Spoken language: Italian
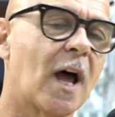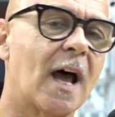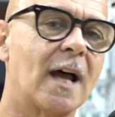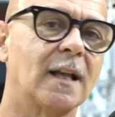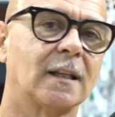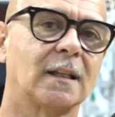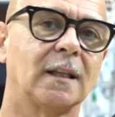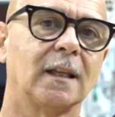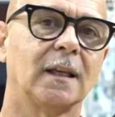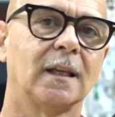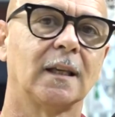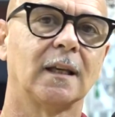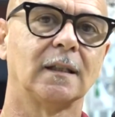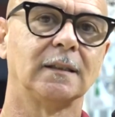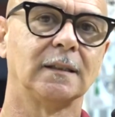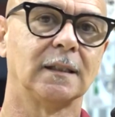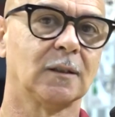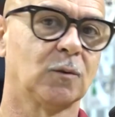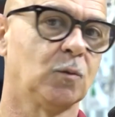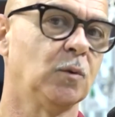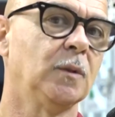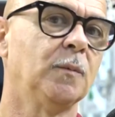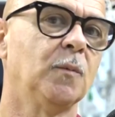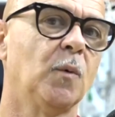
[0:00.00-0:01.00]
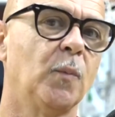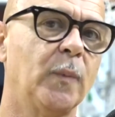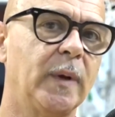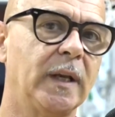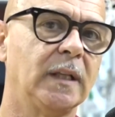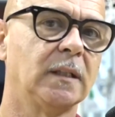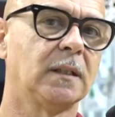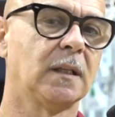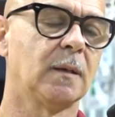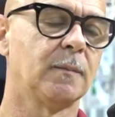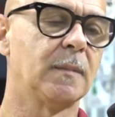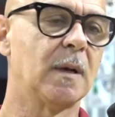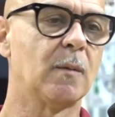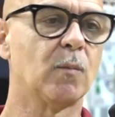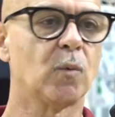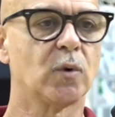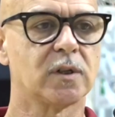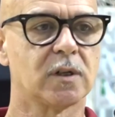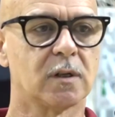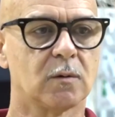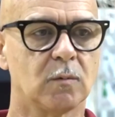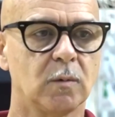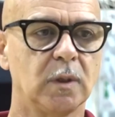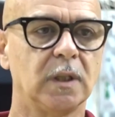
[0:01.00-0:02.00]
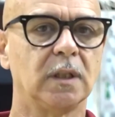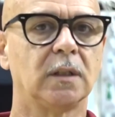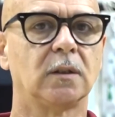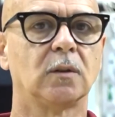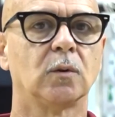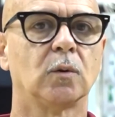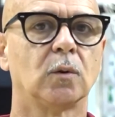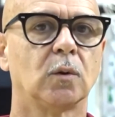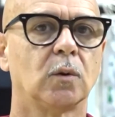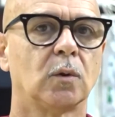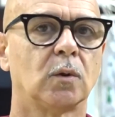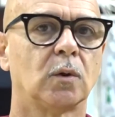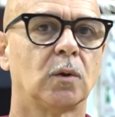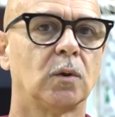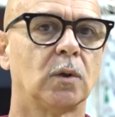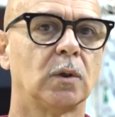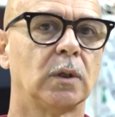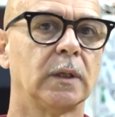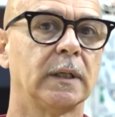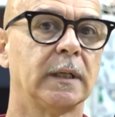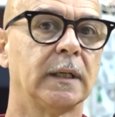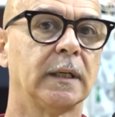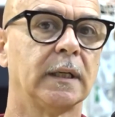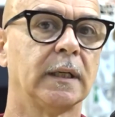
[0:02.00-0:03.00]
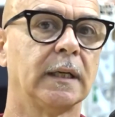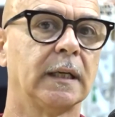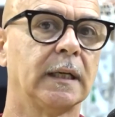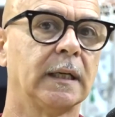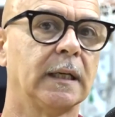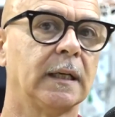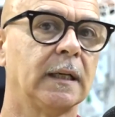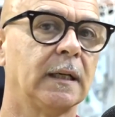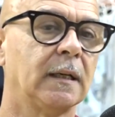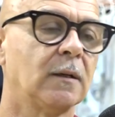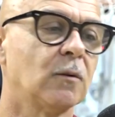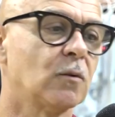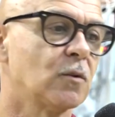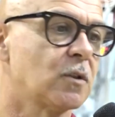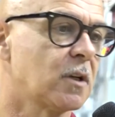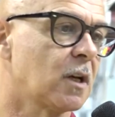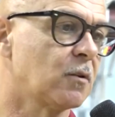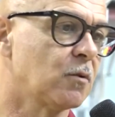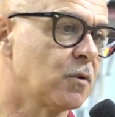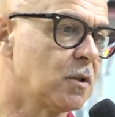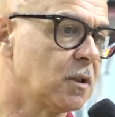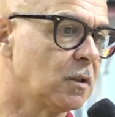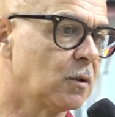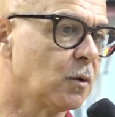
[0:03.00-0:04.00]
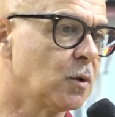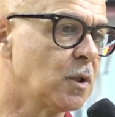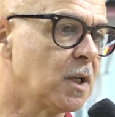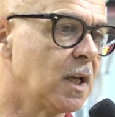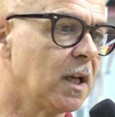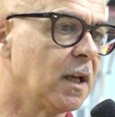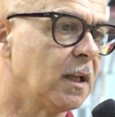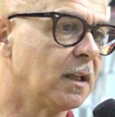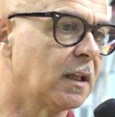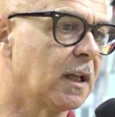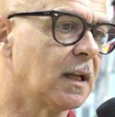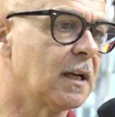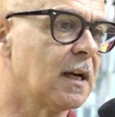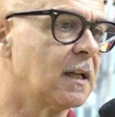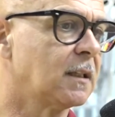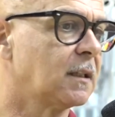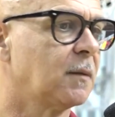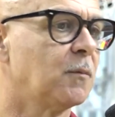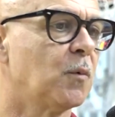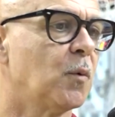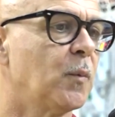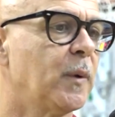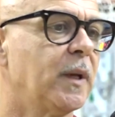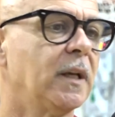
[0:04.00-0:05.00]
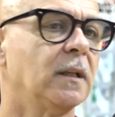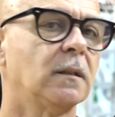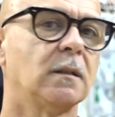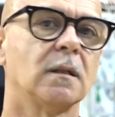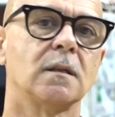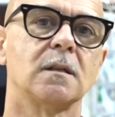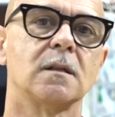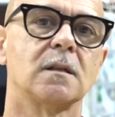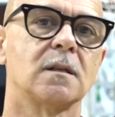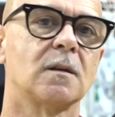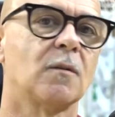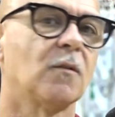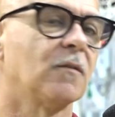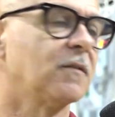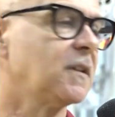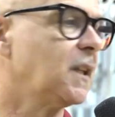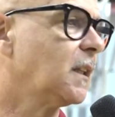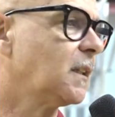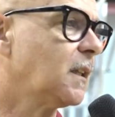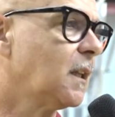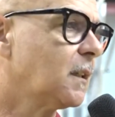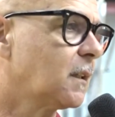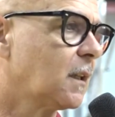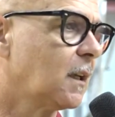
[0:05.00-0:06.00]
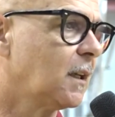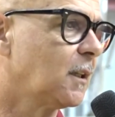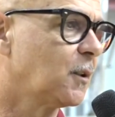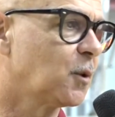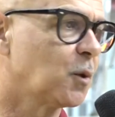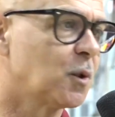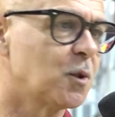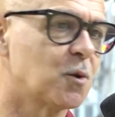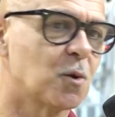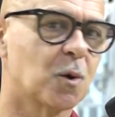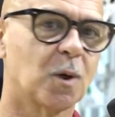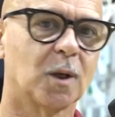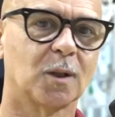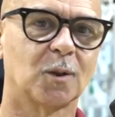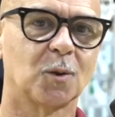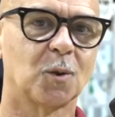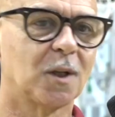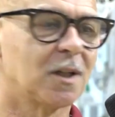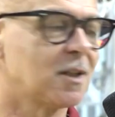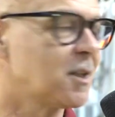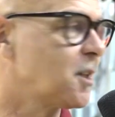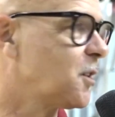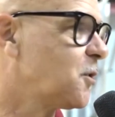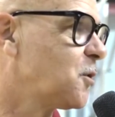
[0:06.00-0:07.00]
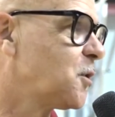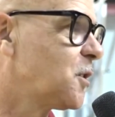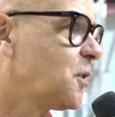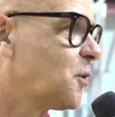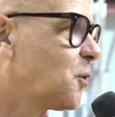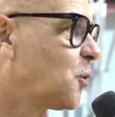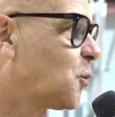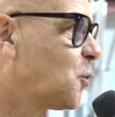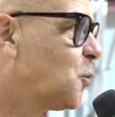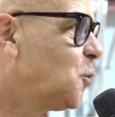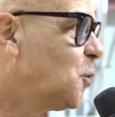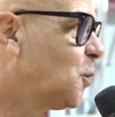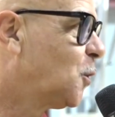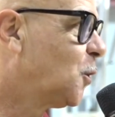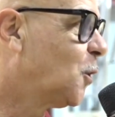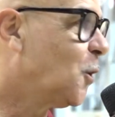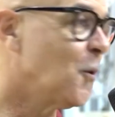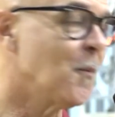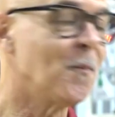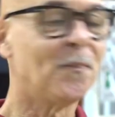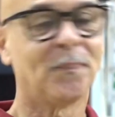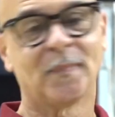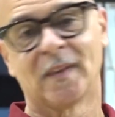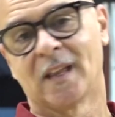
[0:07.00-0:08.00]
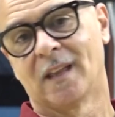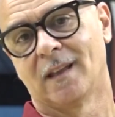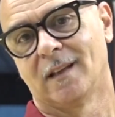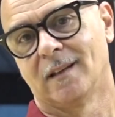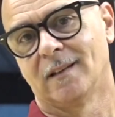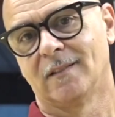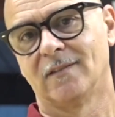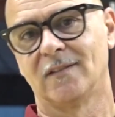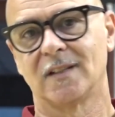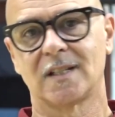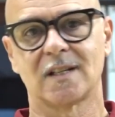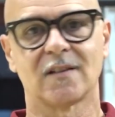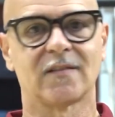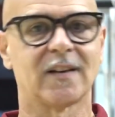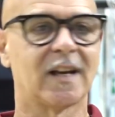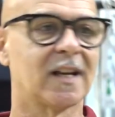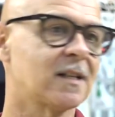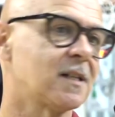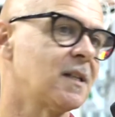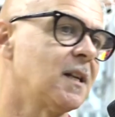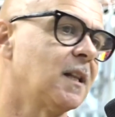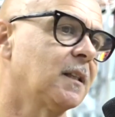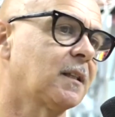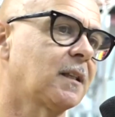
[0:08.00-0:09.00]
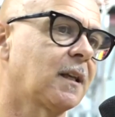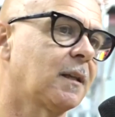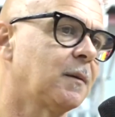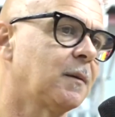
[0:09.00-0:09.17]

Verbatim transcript: arriva Alessandro Crotti che è stato preferito a Calvani e Origlio. Nativo di Crema, Crotti, classe 1967, ha iniziato la carriera cestistica nelle giovanili di Treviglio, per poi